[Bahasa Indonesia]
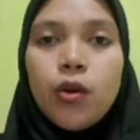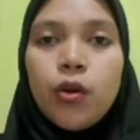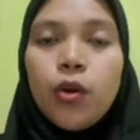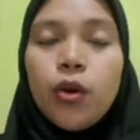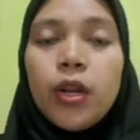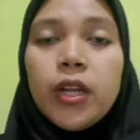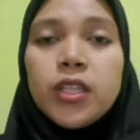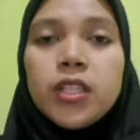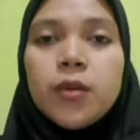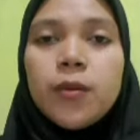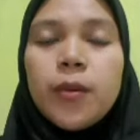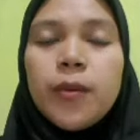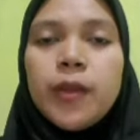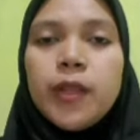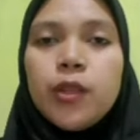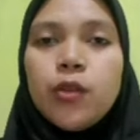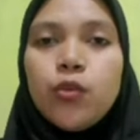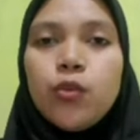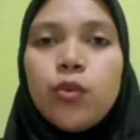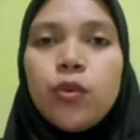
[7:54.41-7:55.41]
Oleh sebab
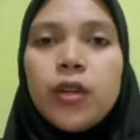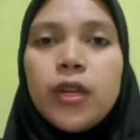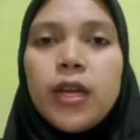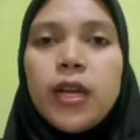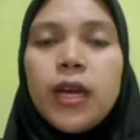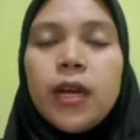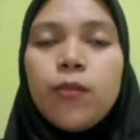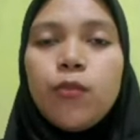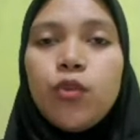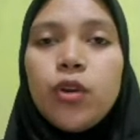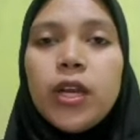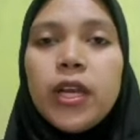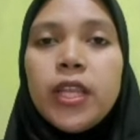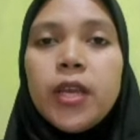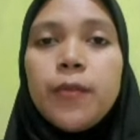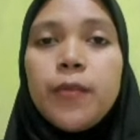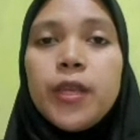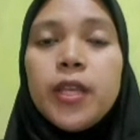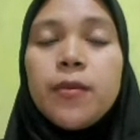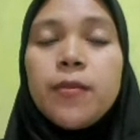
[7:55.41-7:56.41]
itu, dengan
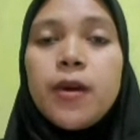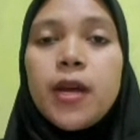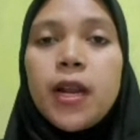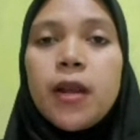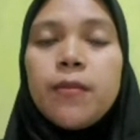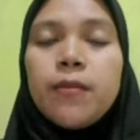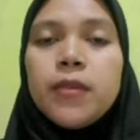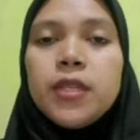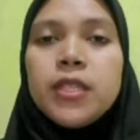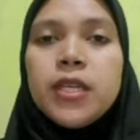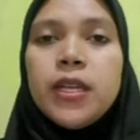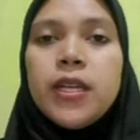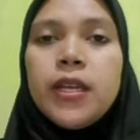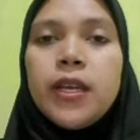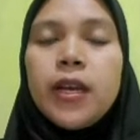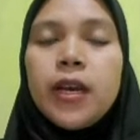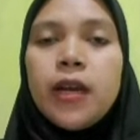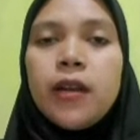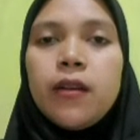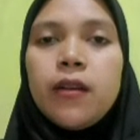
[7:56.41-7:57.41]
mudahnya penyebaran
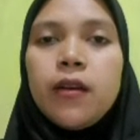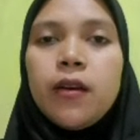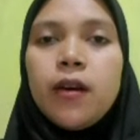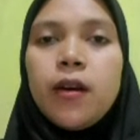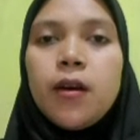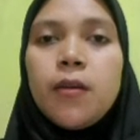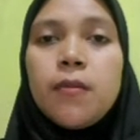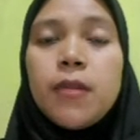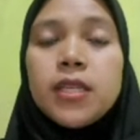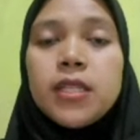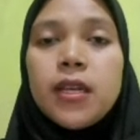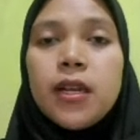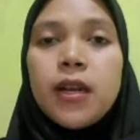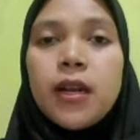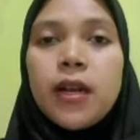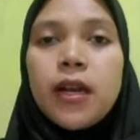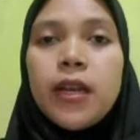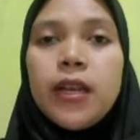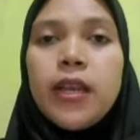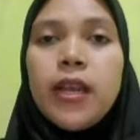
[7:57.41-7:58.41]
menjadikan uh,
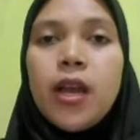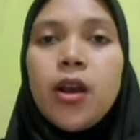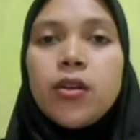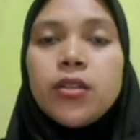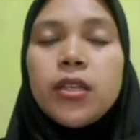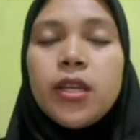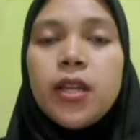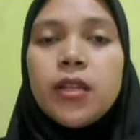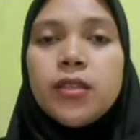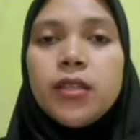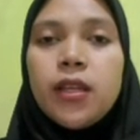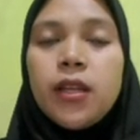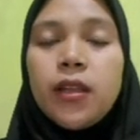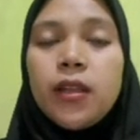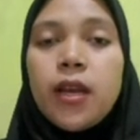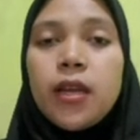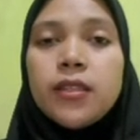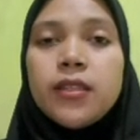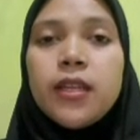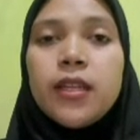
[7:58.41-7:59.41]
masyarakat di kawasan Asia,
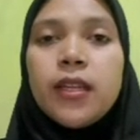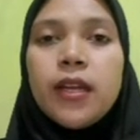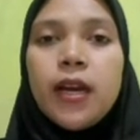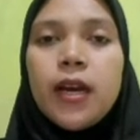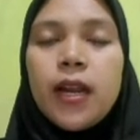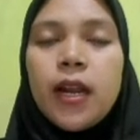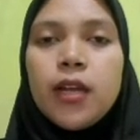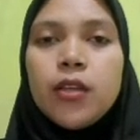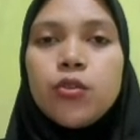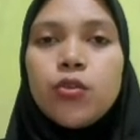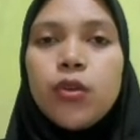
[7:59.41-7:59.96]
Asia Tenggara